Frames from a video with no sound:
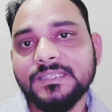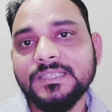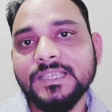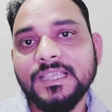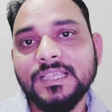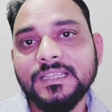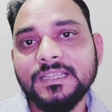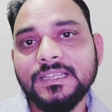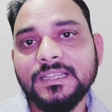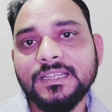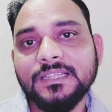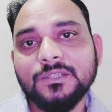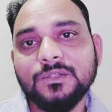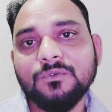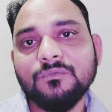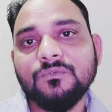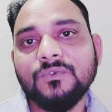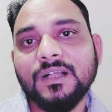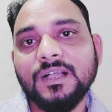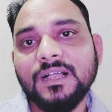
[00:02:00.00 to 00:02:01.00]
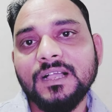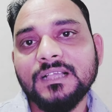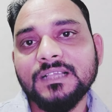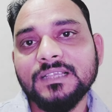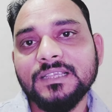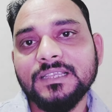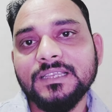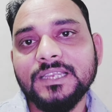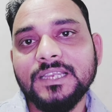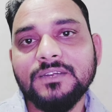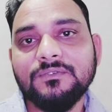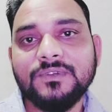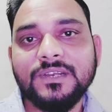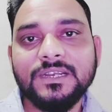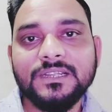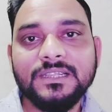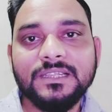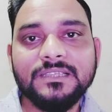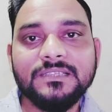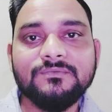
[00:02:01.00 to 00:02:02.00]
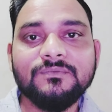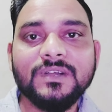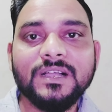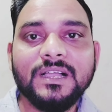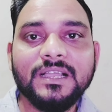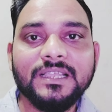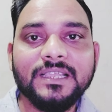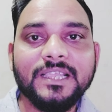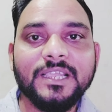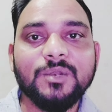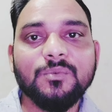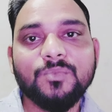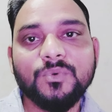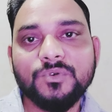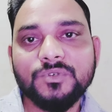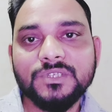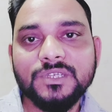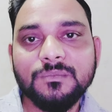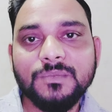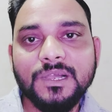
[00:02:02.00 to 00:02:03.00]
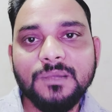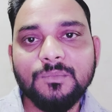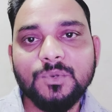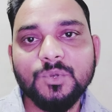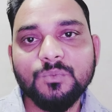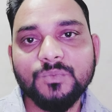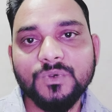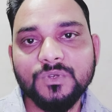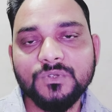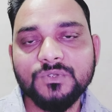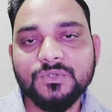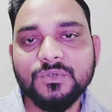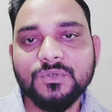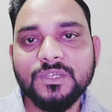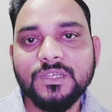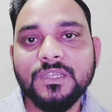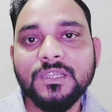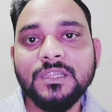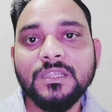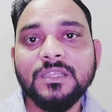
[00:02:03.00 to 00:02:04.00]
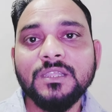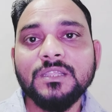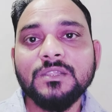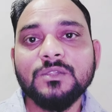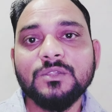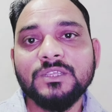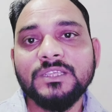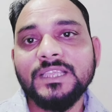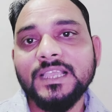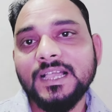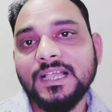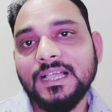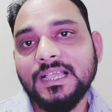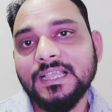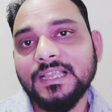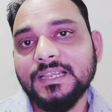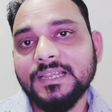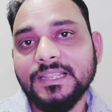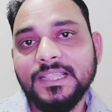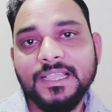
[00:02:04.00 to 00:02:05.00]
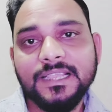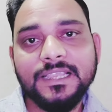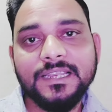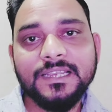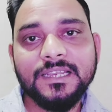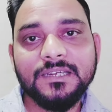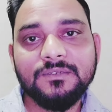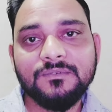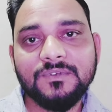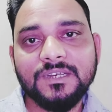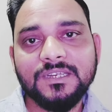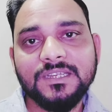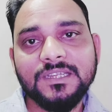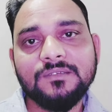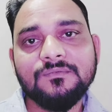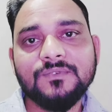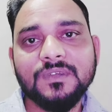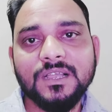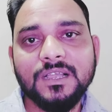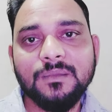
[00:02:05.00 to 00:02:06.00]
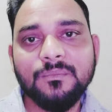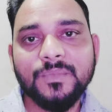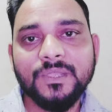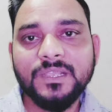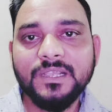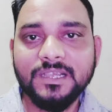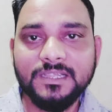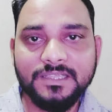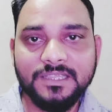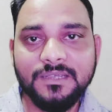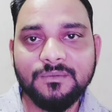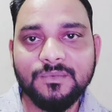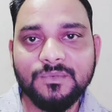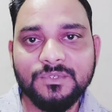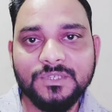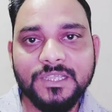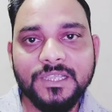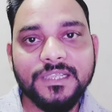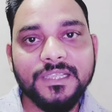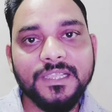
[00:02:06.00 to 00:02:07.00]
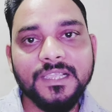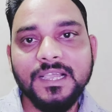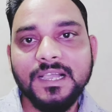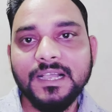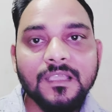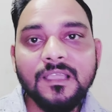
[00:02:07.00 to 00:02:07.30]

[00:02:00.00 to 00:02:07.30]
ही जाएंगे तो वहाँ की नेटवर्किंग वहाँ के एयरपोर्ट जब आप लोग पहुँचोगे तो यहाँ इंडिया की नेटवर्किंग वहाँ पे ख़त्म हो जाएगी